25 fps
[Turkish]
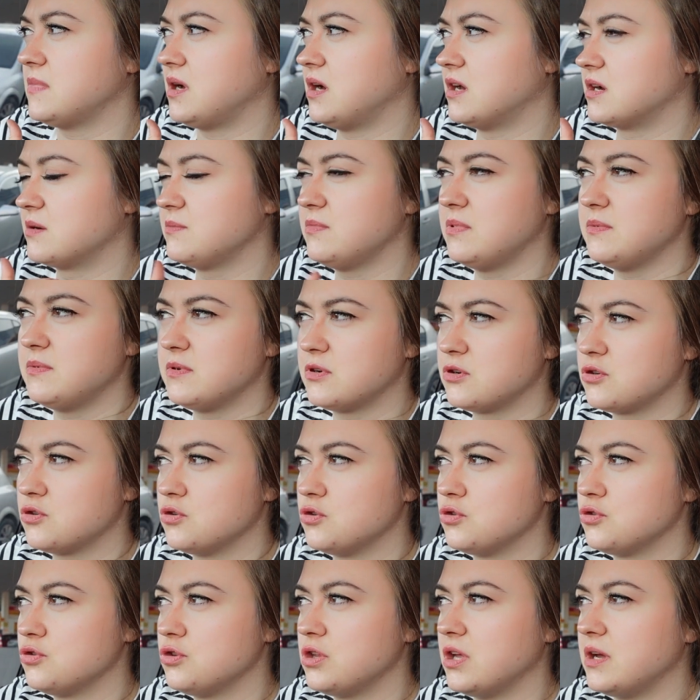araba
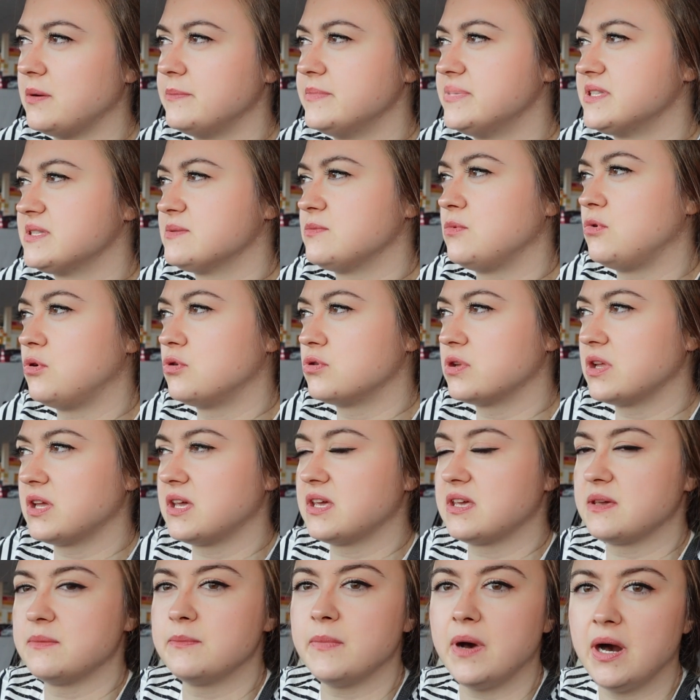bakıyordu da bizim
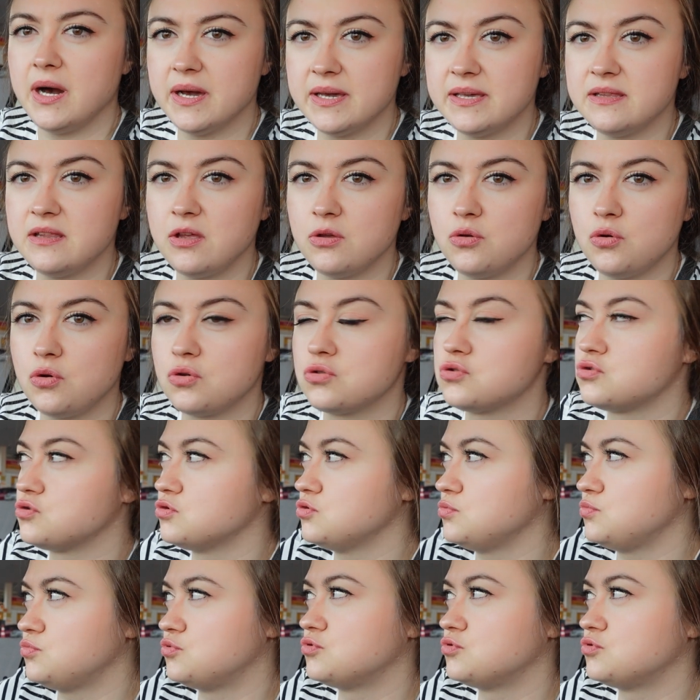oradaki bayi de yoktu.